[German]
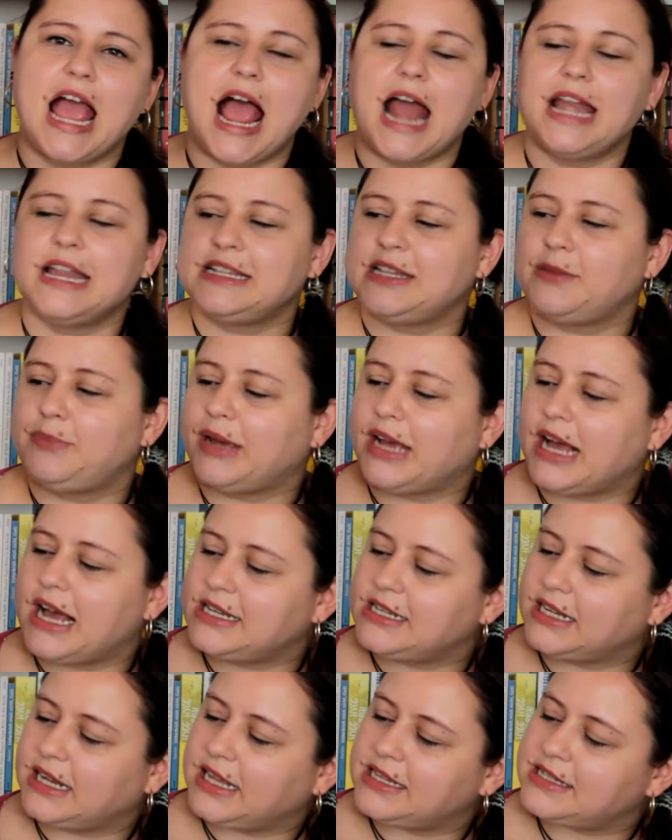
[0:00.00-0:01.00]
eine
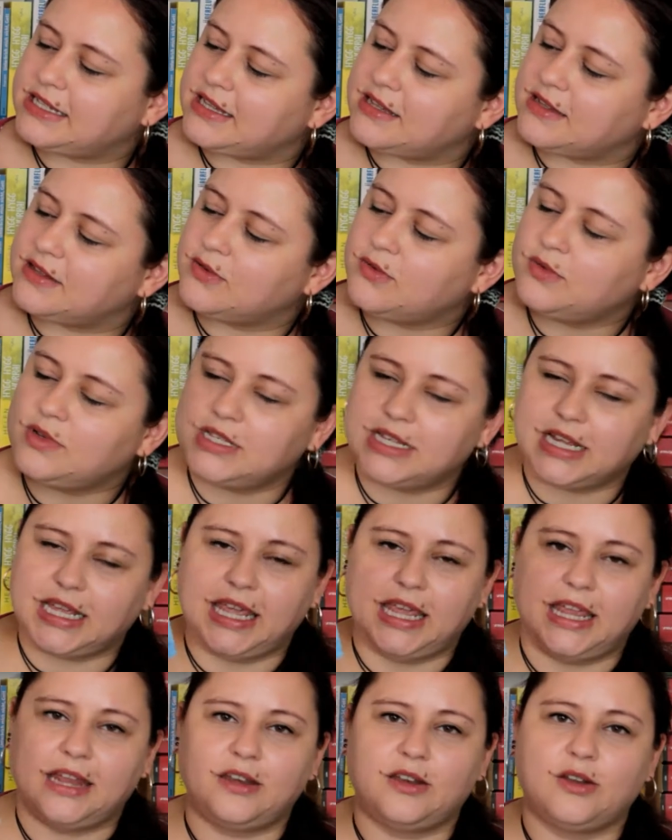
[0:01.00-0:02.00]
separate Rezension
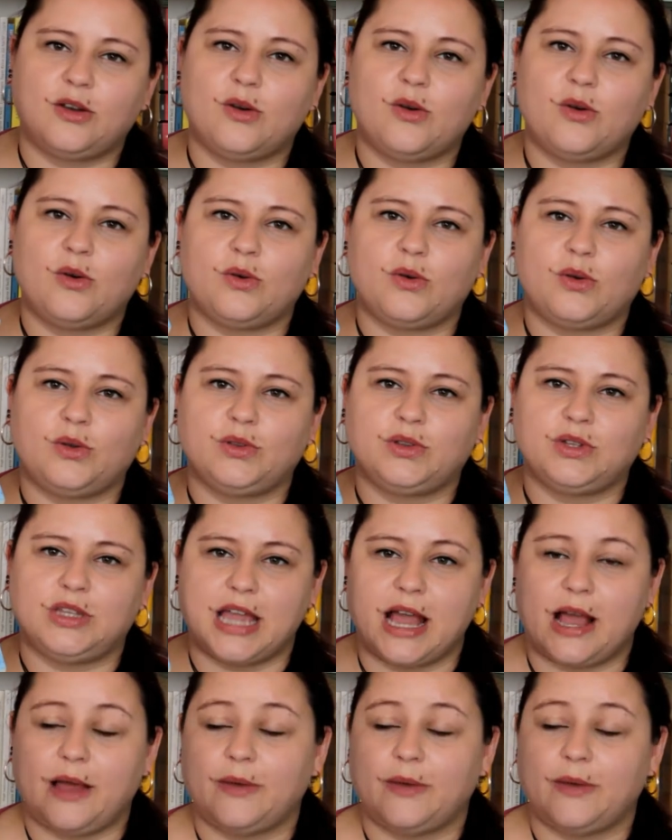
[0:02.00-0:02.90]
drehen und ja.